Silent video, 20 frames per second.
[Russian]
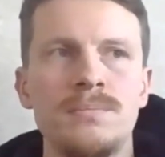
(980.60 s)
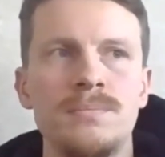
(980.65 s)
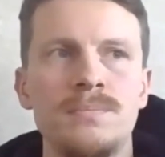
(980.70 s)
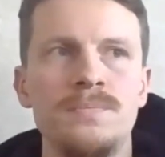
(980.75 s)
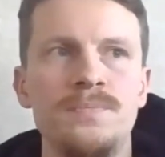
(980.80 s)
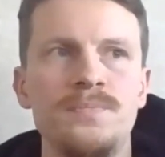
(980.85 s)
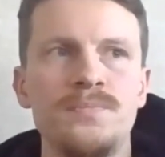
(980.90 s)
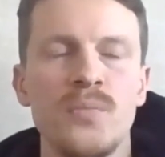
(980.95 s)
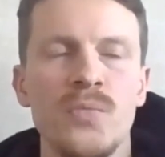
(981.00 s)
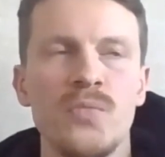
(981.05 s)

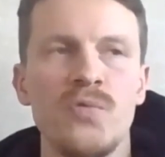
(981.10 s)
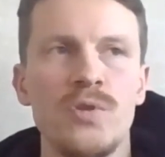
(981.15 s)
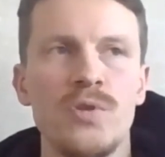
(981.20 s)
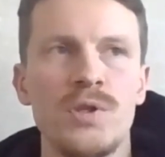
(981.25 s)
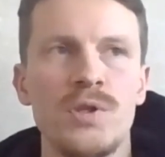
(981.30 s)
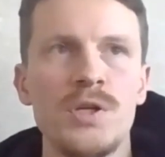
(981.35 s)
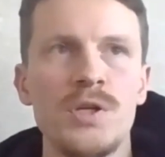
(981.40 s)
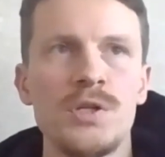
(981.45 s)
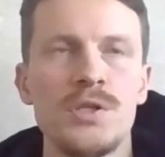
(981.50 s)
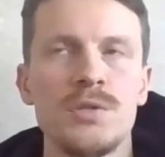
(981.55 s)
в
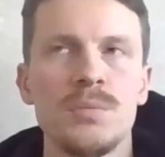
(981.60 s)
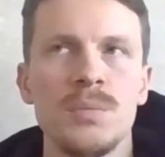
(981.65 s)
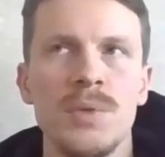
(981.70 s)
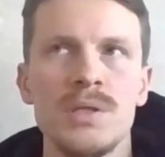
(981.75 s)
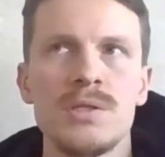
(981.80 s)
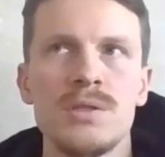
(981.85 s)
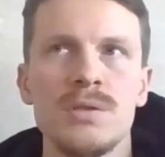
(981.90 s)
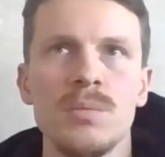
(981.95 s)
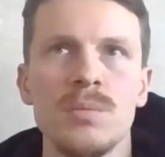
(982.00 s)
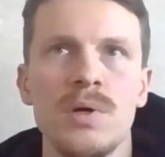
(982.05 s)

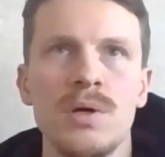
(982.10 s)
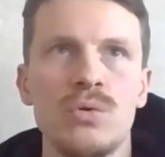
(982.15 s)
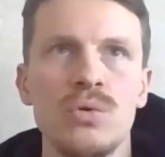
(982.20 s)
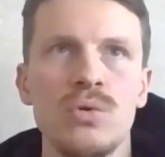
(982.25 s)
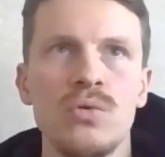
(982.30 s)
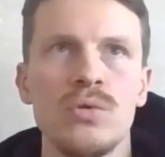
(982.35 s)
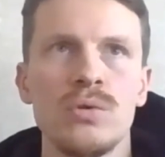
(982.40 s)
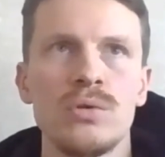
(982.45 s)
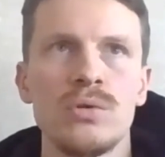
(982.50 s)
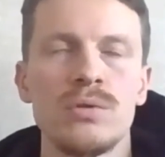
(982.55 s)
2017
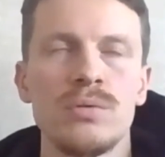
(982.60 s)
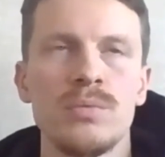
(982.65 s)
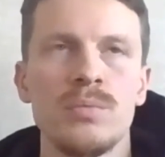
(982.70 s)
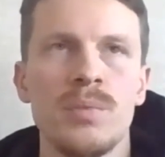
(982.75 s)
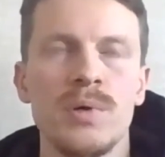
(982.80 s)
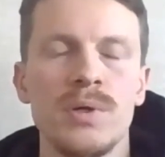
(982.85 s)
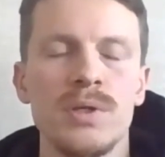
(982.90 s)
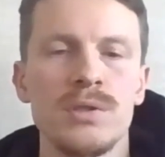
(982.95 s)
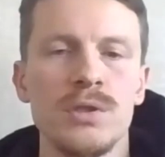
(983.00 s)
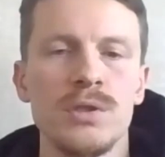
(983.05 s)
году вот
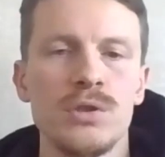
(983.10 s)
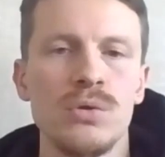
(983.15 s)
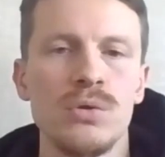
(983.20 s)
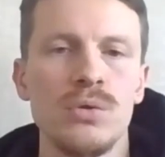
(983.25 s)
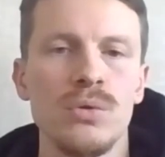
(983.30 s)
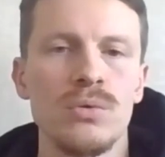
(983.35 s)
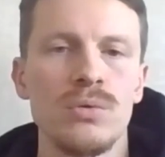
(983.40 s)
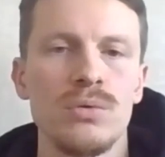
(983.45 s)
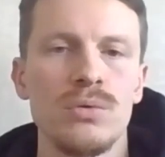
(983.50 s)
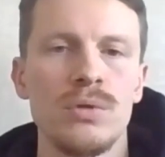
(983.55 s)

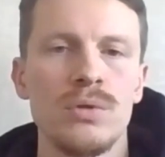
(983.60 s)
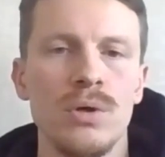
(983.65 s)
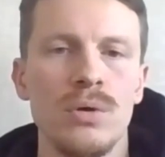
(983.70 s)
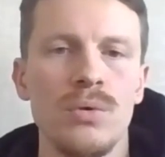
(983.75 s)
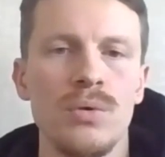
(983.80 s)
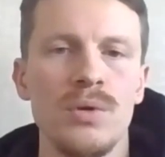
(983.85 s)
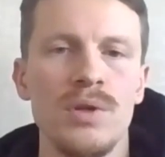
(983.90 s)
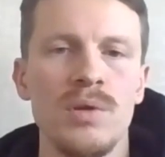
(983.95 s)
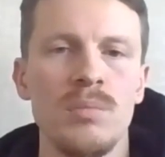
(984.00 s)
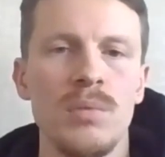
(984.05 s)
произошел
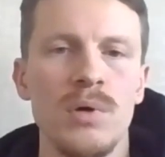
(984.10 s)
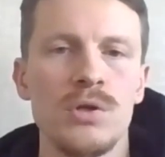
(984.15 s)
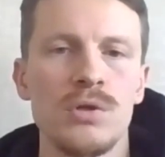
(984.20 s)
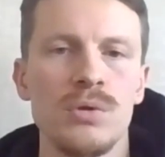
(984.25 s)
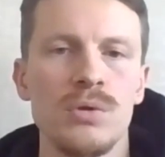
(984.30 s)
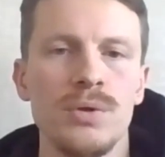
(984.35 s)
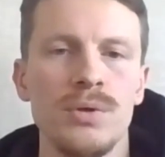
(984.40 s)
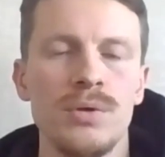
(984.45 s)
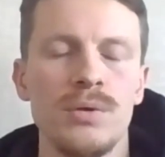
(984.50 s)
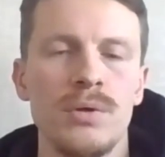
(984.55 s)
такой
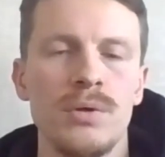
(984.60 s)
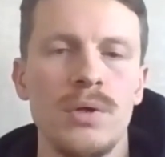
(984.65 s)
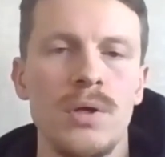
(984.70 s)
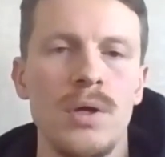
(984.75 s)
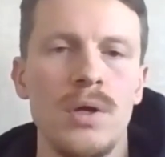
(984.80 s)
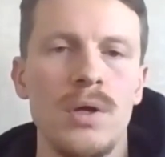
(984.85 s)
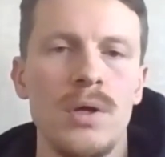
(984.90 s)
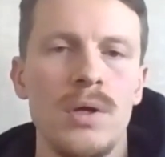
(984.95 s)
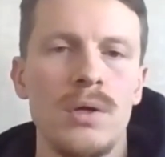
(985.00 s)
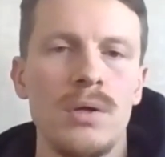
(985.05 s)
небольшой
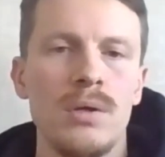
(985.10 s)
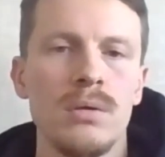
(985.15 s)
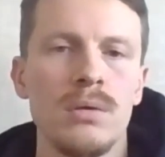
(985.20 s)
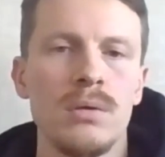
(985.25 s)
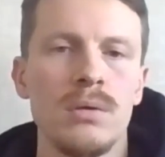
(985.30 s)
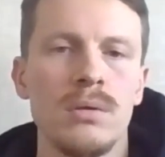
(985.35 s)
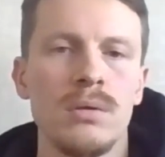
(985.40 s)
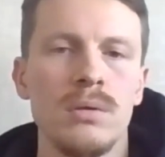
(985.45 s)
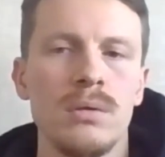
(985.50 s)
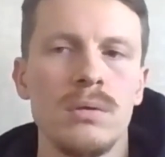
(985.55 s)

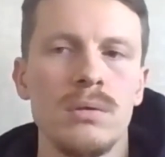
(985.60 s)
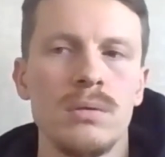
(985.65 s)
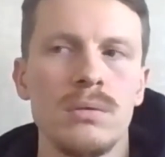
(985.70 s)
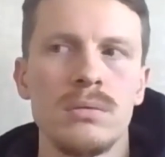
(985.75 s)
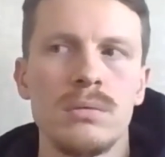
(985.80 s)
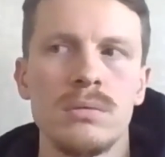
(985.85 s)
а,